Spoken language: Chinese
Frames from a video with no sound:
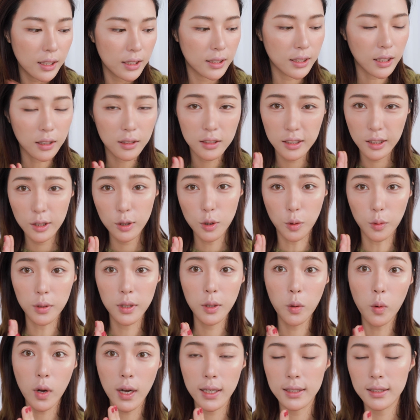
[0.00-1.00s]
想今天重
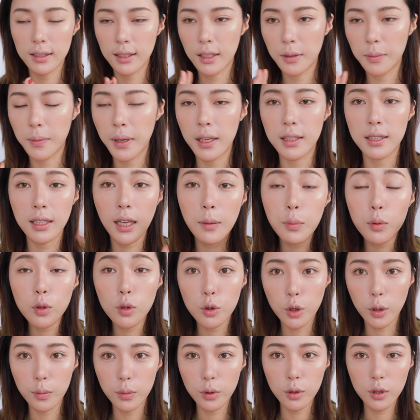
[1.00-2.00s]
新画一次给你们看。其他步骤
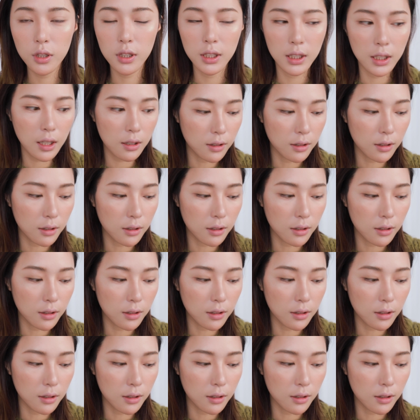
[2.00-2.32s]
全部都是一